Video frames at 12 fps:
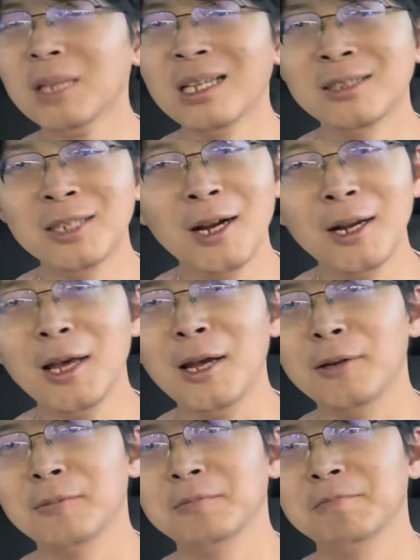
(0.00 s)
加拿大，
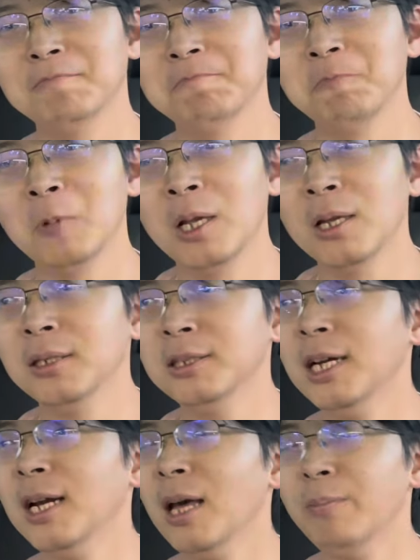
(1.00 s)

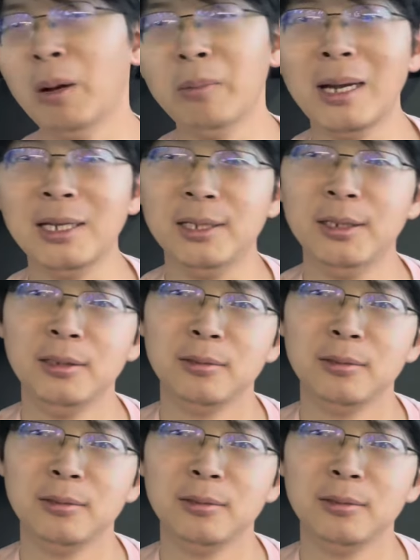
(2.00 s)
加拿大庞巴迪，